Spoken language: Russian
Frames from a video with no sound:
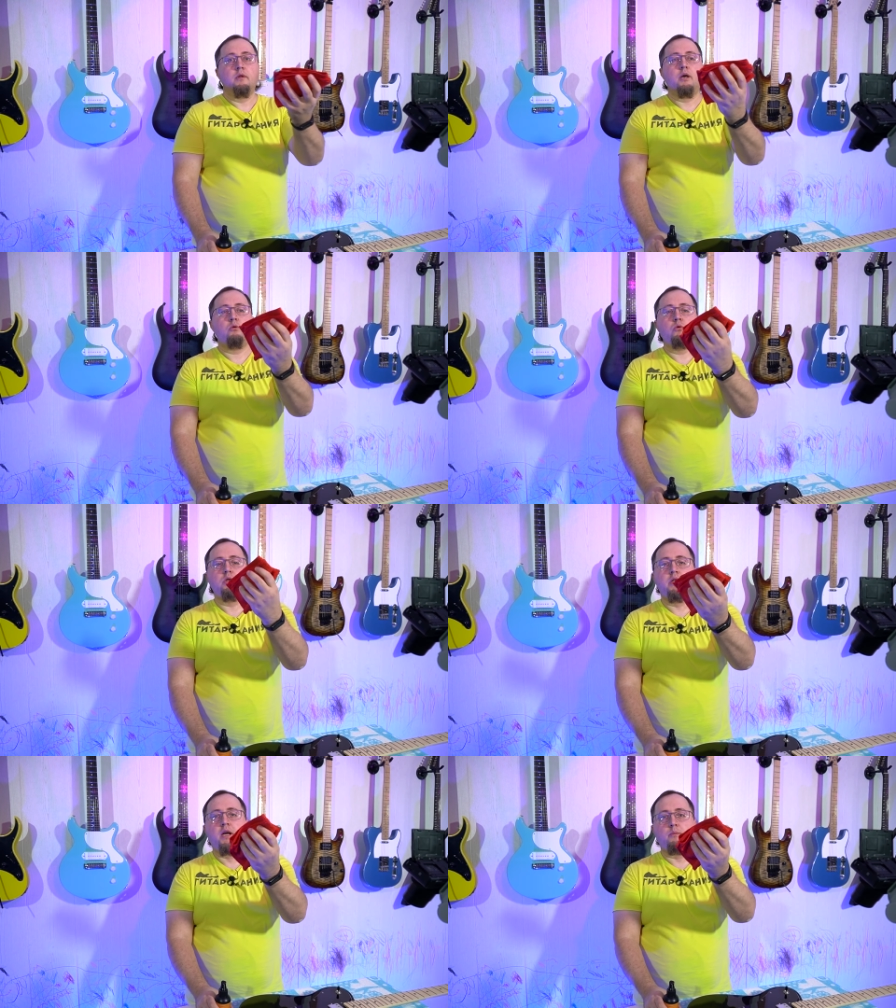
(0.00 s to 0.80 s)
такую
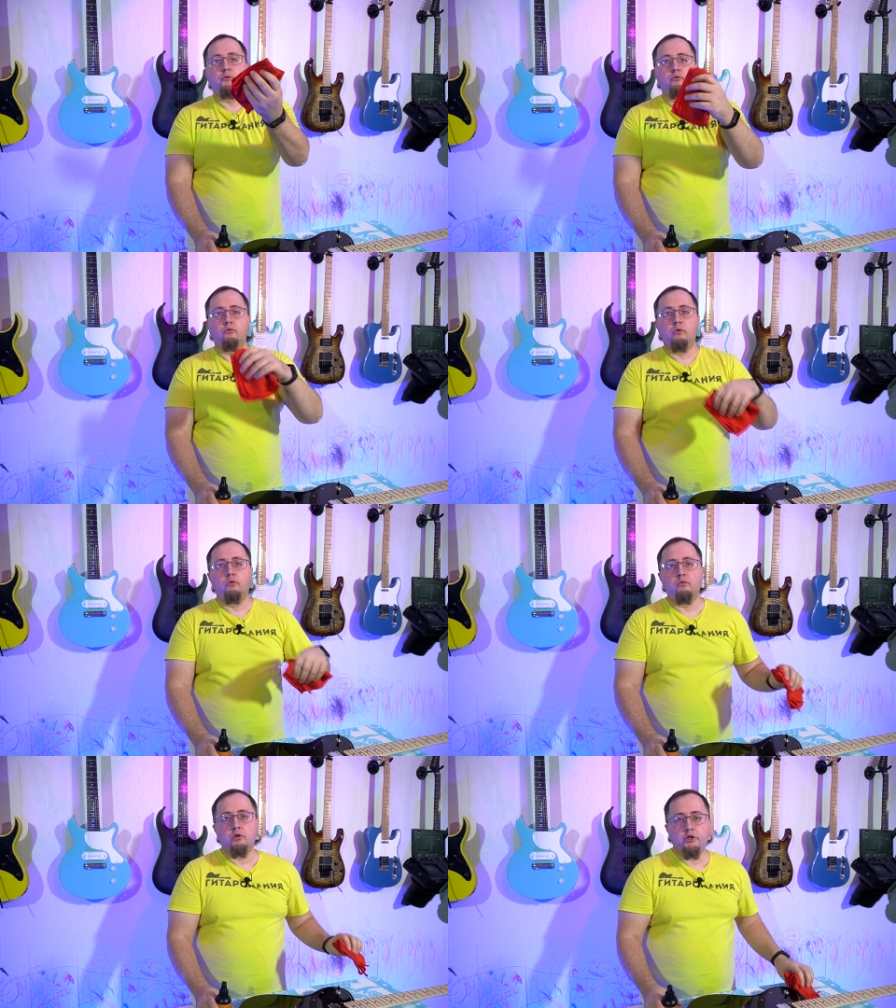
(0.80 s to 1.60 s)
же тряпочку,
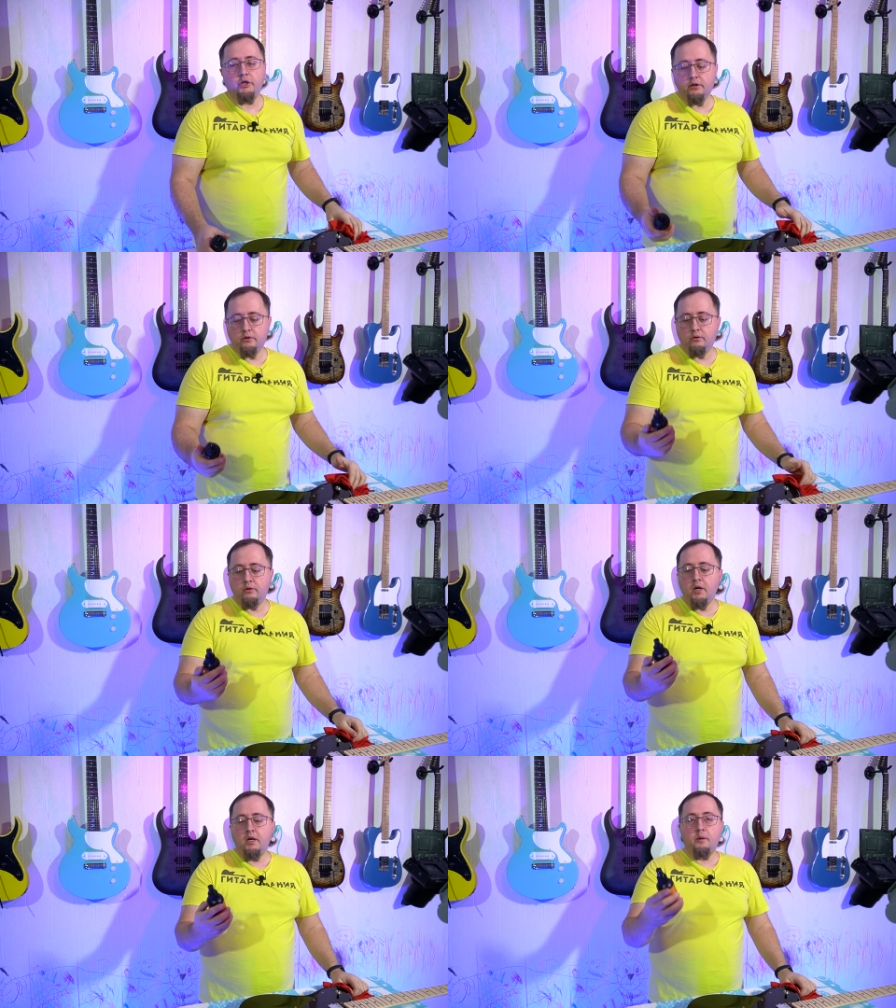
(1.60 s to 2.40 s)
только уже чистую.